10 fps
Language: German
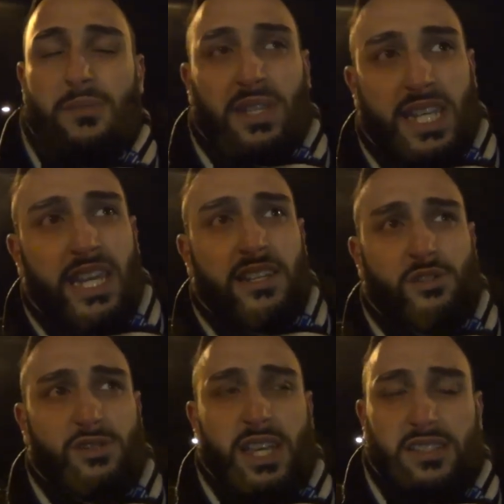
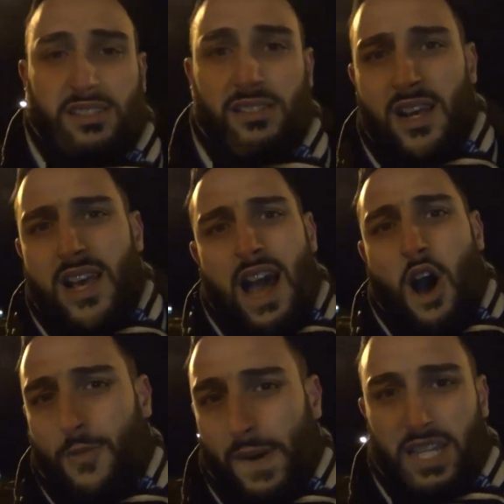entgegenzusetzen.
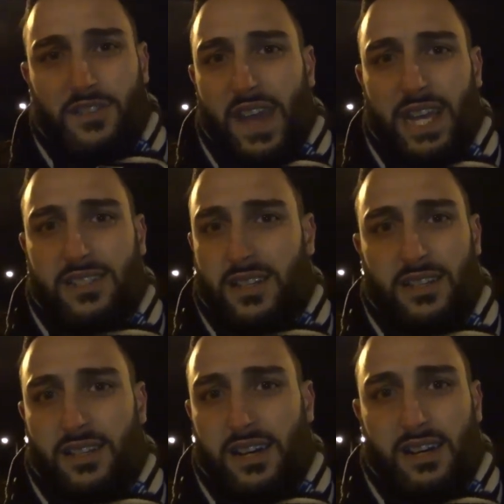Auch bei den
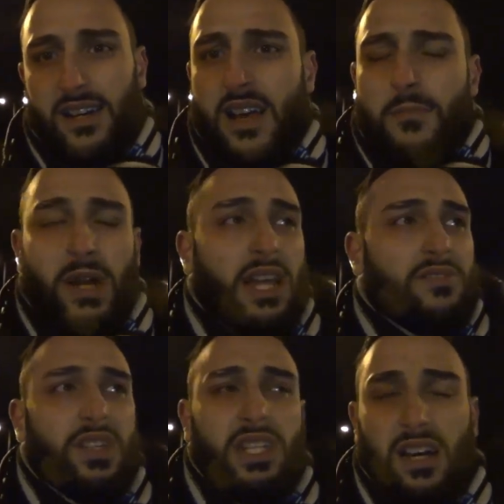Wechseln. Äh, man
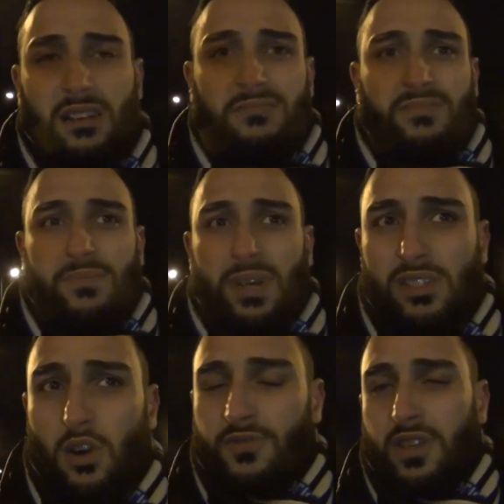hat wieder, wie man
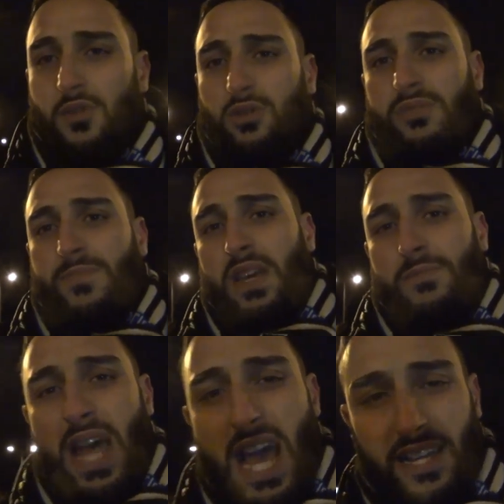es oft gewohnt ist, bei
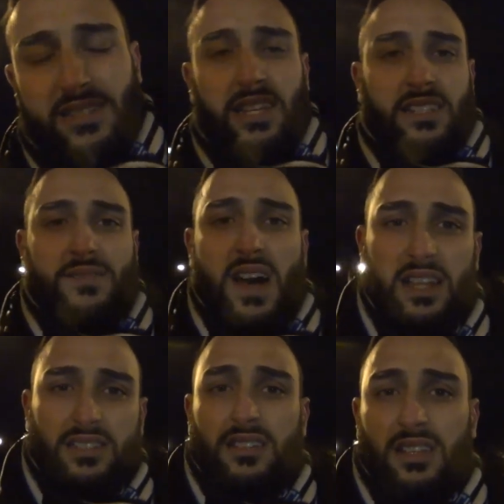ihm lange Zeit
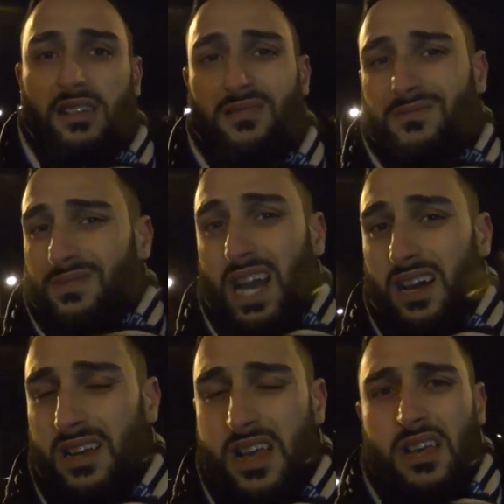gewartet,
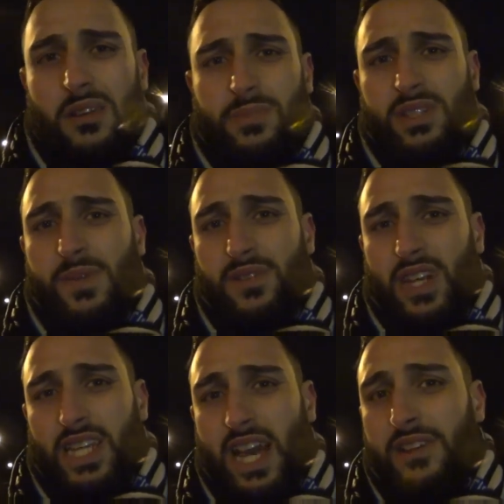ja, bis man
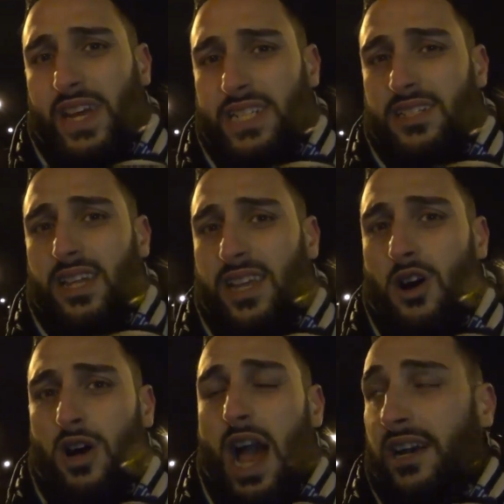wirklich einen Wechsel dann
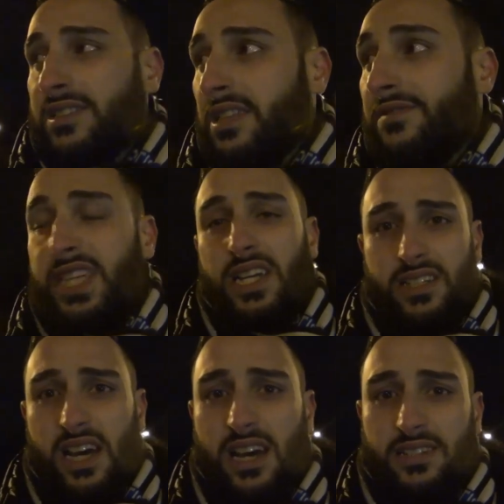auch
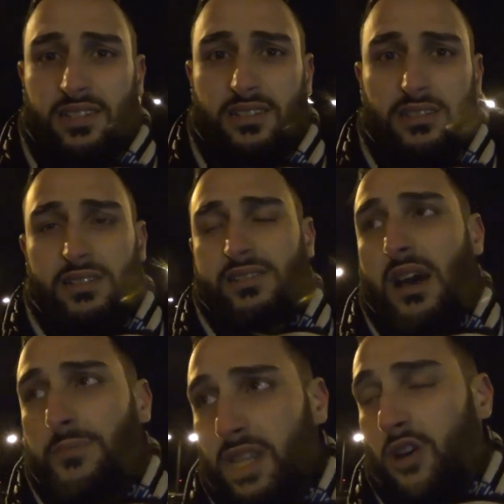aktiviert hat. es
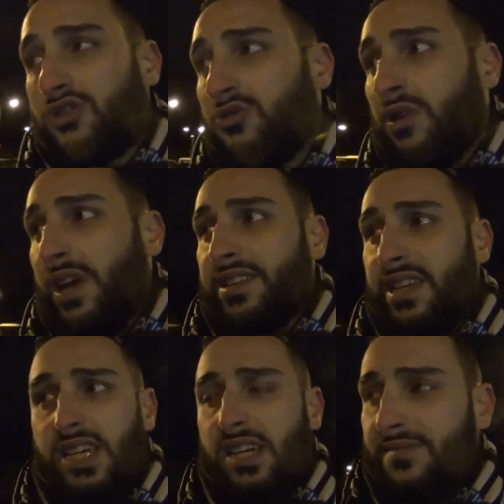kam dann auch
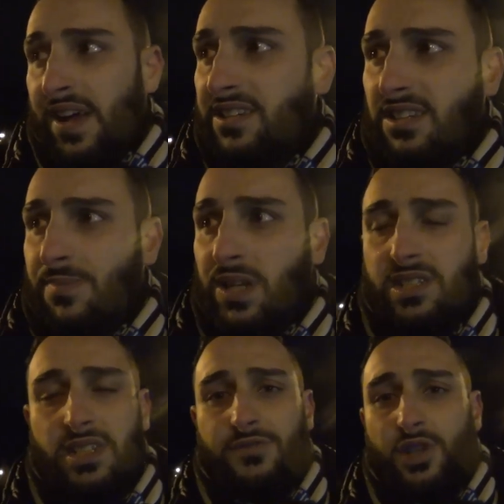Zulechner irgendwann in die
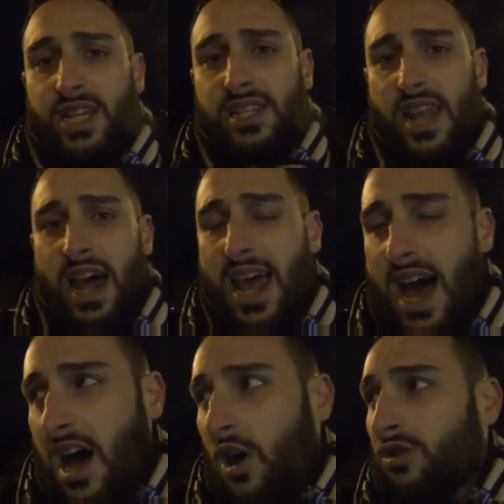Partie, dafür ging dann
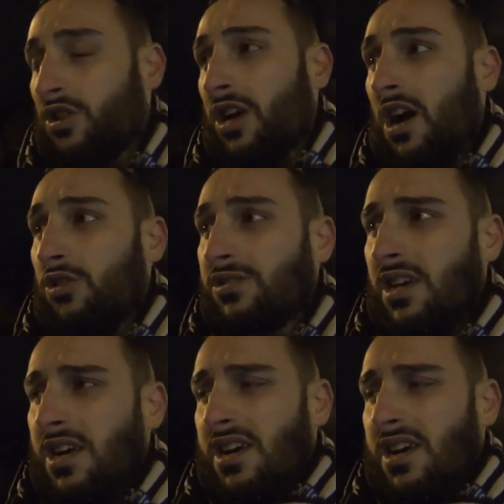Allah auch noch raus.